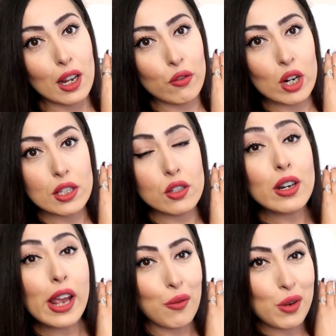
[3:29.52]
La
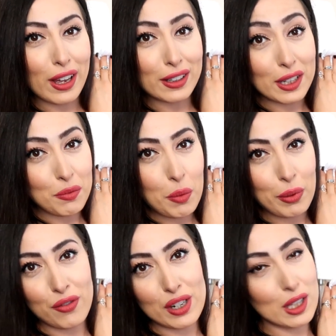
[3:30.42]
lavorazione è una delle mie
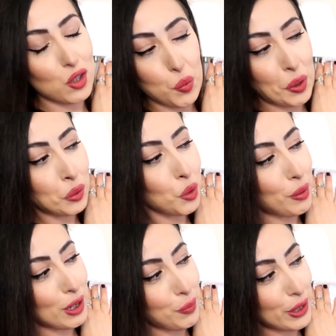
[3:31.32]
preferite soprattutto
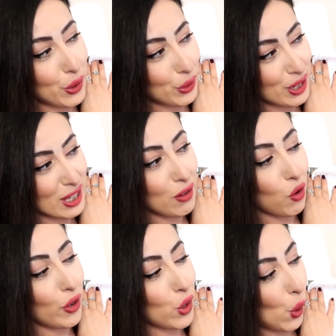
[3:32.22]
per il periodo
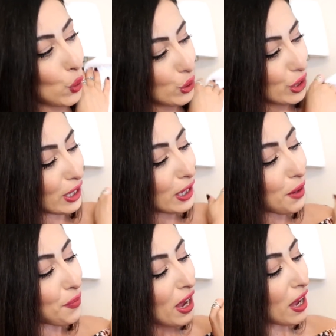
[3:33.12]
estivo, ovvero in
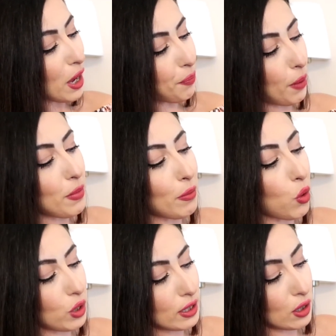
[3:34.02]
costine e poi
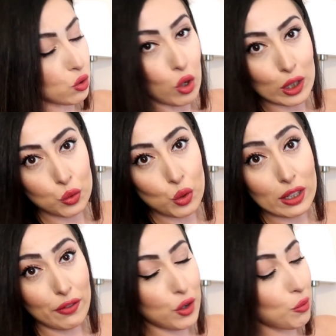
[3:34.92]
abbiamo questa scolatura
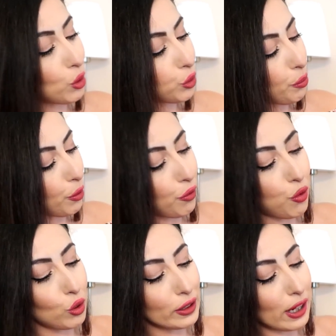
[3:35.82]
davvero molto
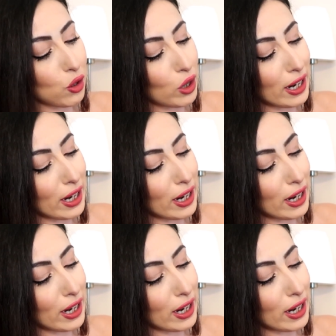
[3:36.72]
profonda con